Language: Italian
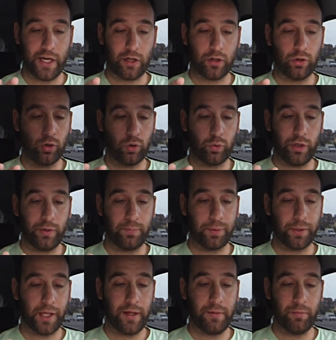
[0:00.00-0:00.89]
eccolo qui il
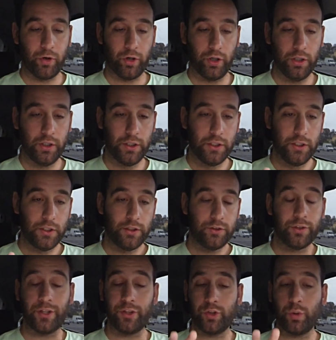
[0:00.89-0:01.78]
primo,
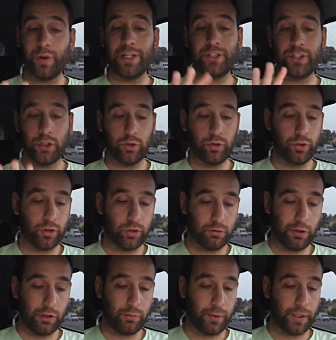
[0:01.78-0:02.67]
cioè questo qua è il secondo che ho
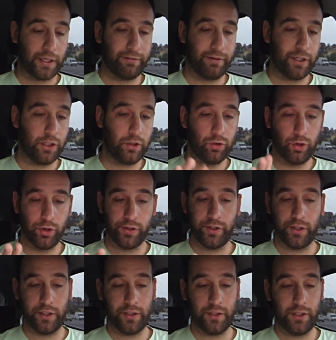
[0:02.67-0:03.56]
trovato perché vanno in
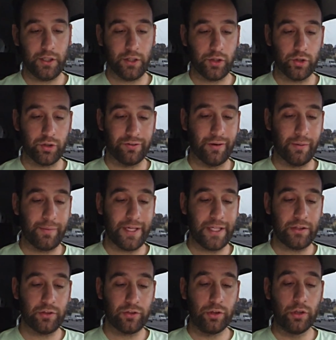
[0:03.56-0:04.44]
ordine di
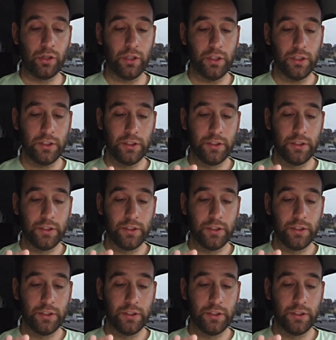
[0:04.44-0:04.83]
ritrovamento.